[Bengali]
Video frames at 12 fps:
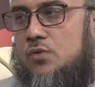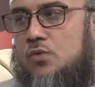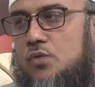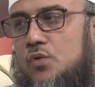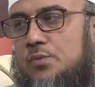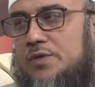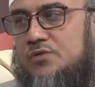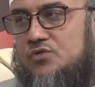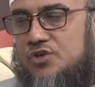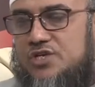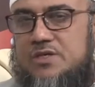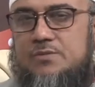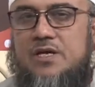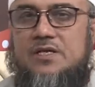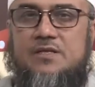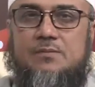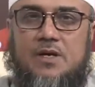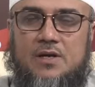কুলু মিন
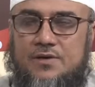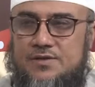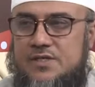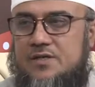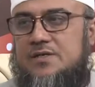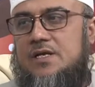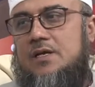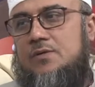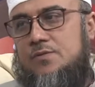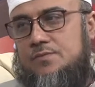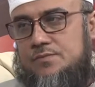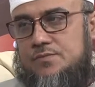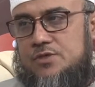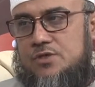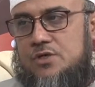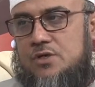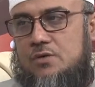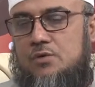তাইয়্যিবাতি মা রাযাকনাকুম
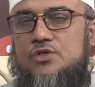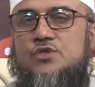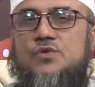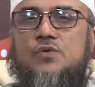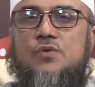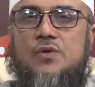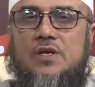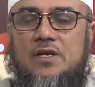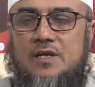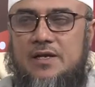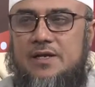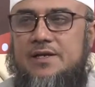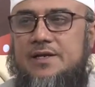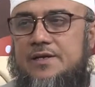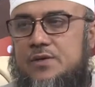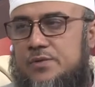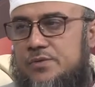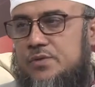ওয়াশকুরু লিল্লাহি ইন
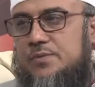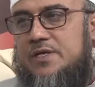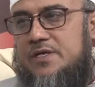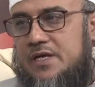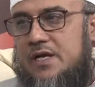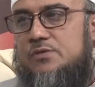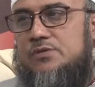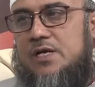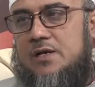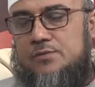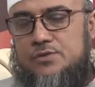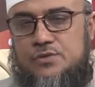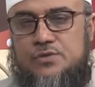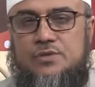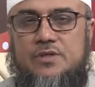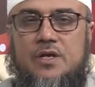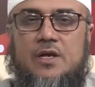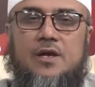কুনতুম ইয়াহু তা'বুদুন
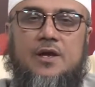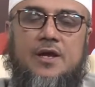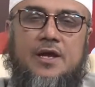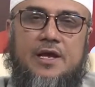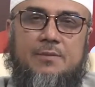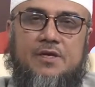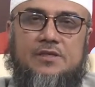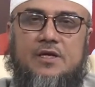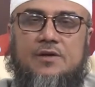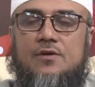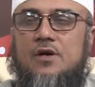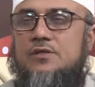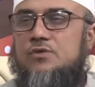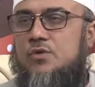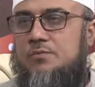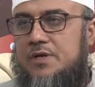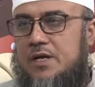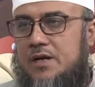হে ইমানদারগণ
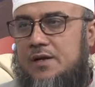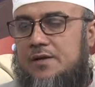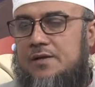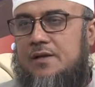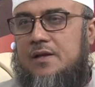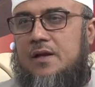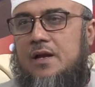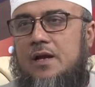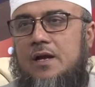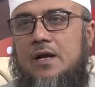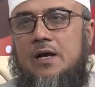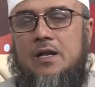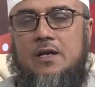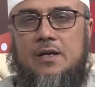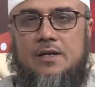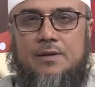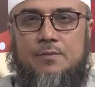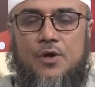তোমরা
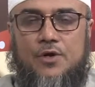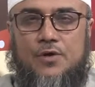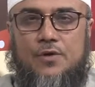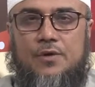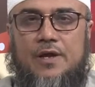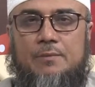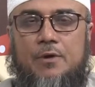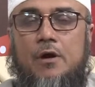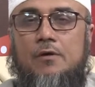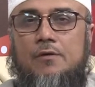আল্লাহকে ভয় করো এবং